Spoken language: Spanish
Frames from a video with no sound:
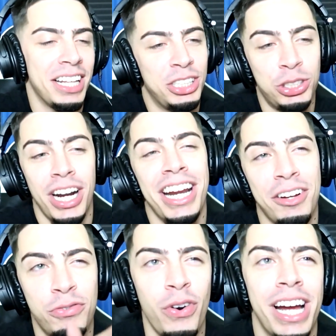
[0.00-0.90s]

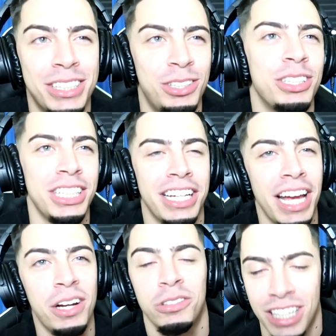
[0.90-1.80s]
Drake fue a Turks and
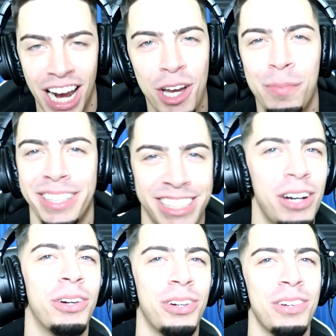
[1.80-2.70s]
Caicos el año
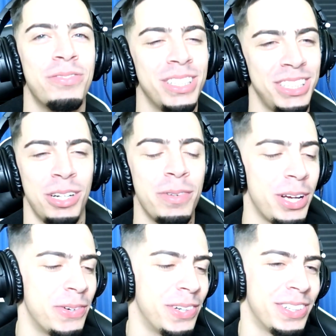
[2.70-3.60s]
pasado, creo que fue, si no me
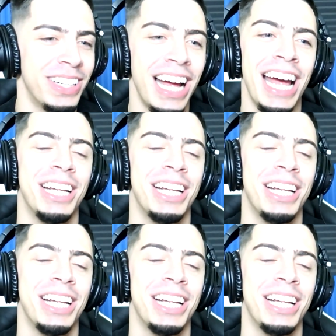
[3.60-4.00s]
equivoco.